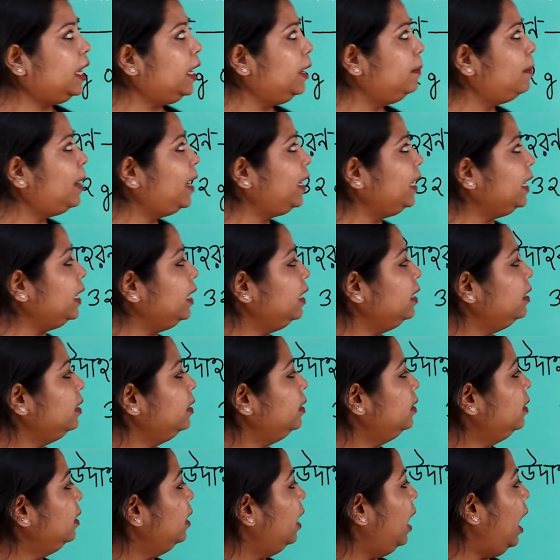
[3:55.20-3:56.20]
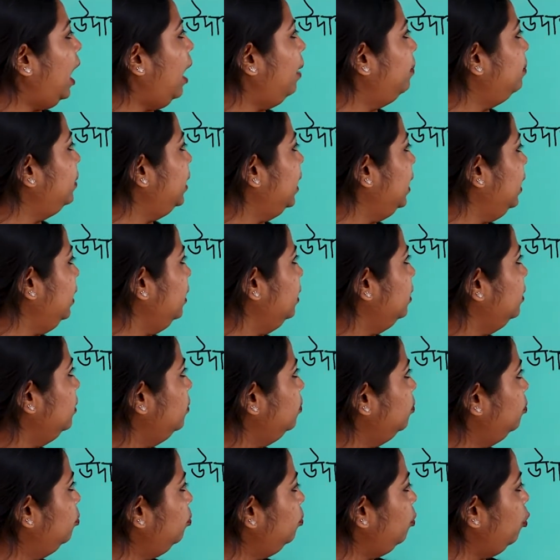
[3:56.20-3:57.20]
এবারে আমরা
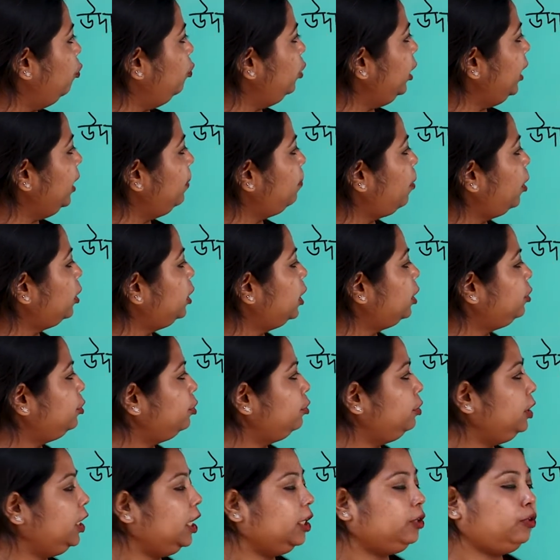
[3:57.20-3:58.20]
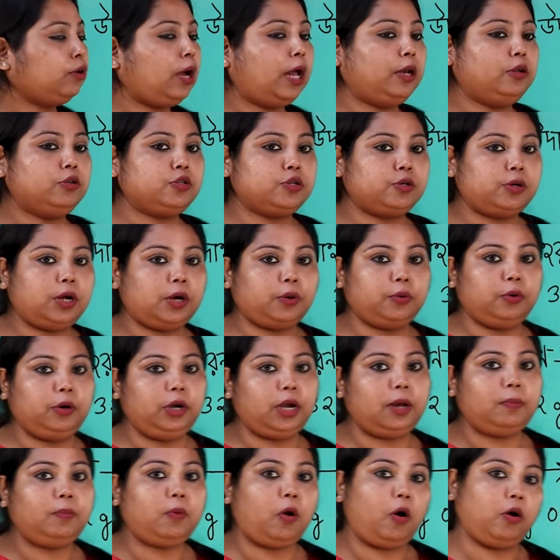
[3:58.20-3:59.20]
মৌলিক পদার্থ নিয়ে তো আলোচনা
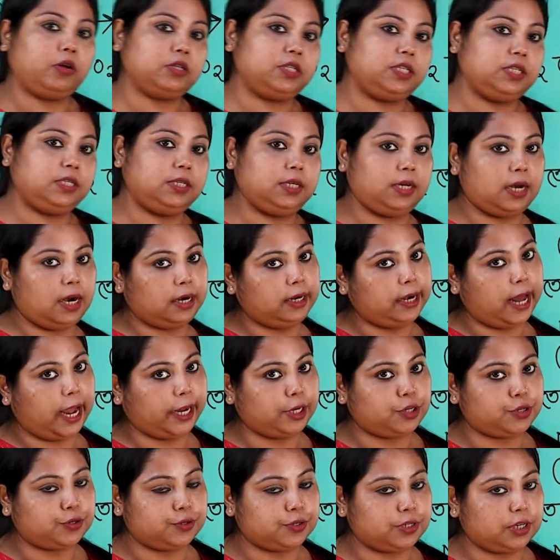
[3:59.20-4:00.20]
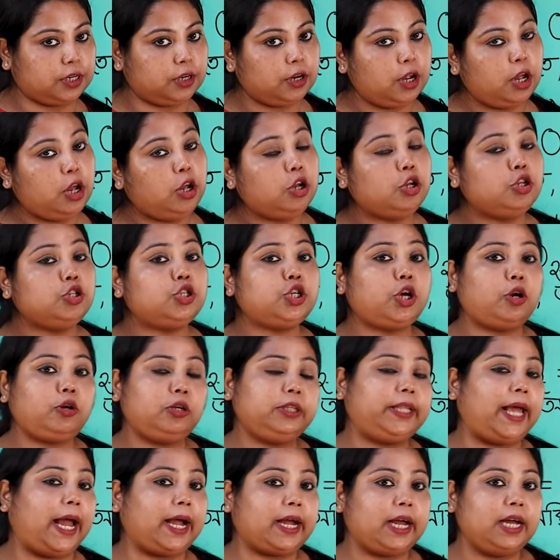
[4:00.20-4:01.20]
করলাম অক্সিজেন আর নাইট্রোজেন চলো
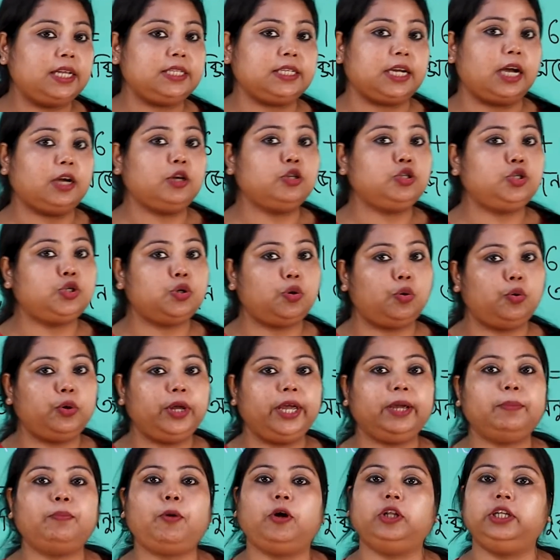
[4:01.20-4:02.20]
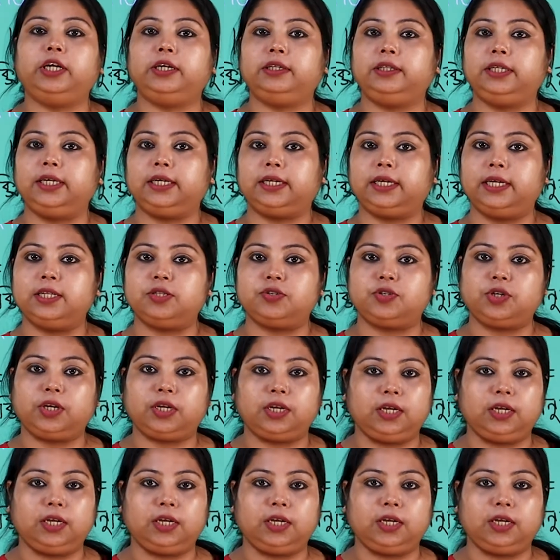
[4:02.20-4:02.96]
দেখা যাক যৌগিক পদার্থের ক্ষেত্রে